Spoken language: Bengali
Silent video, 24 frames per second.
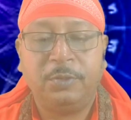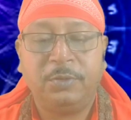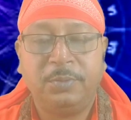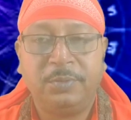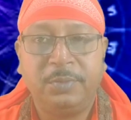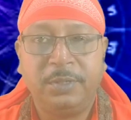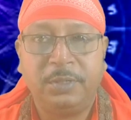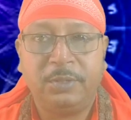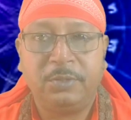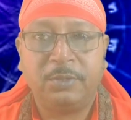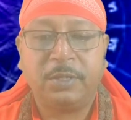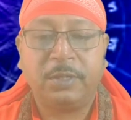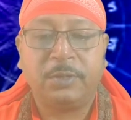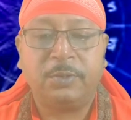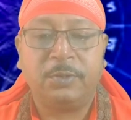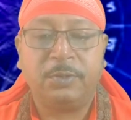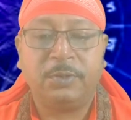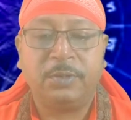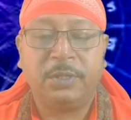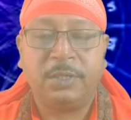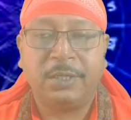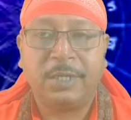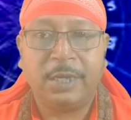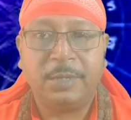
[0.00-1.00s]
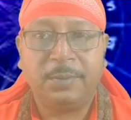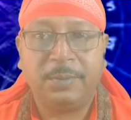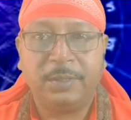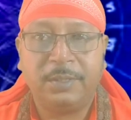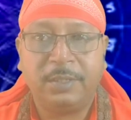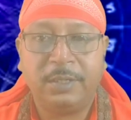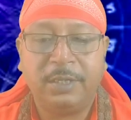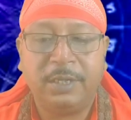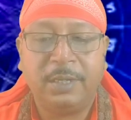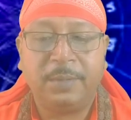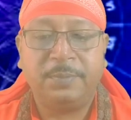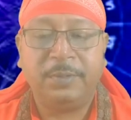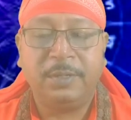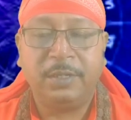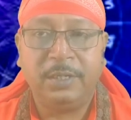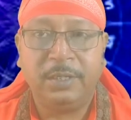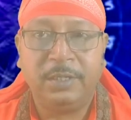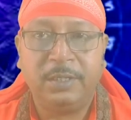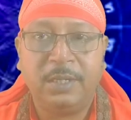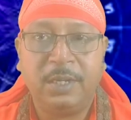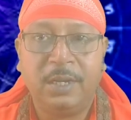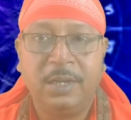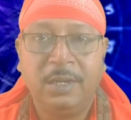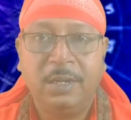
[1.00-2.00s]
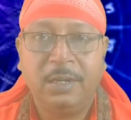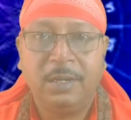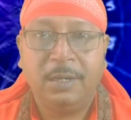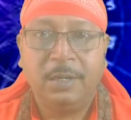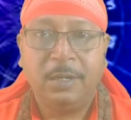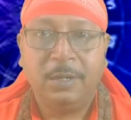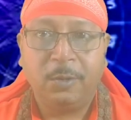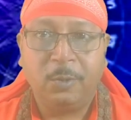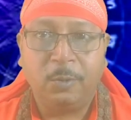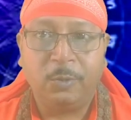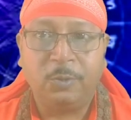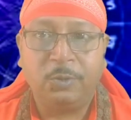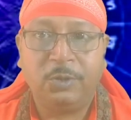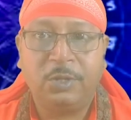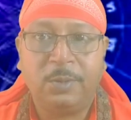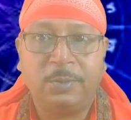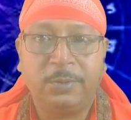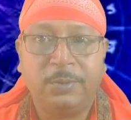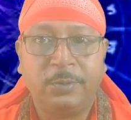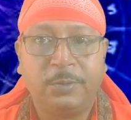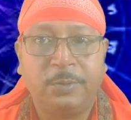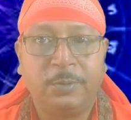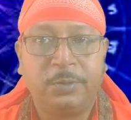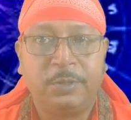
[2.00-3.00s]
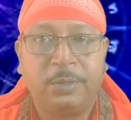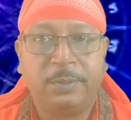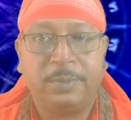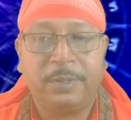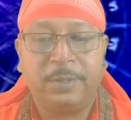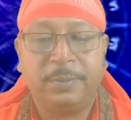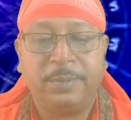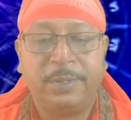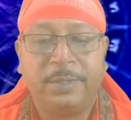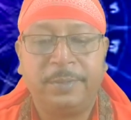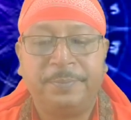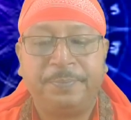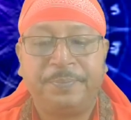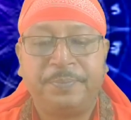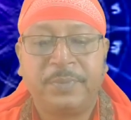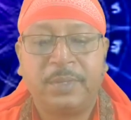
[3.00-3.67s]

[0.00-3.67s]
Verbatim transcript: কিন্তু মিথ্যতা করতে চাইবে সেটি আপনি নিজে অনুধাবন করতে পারবেন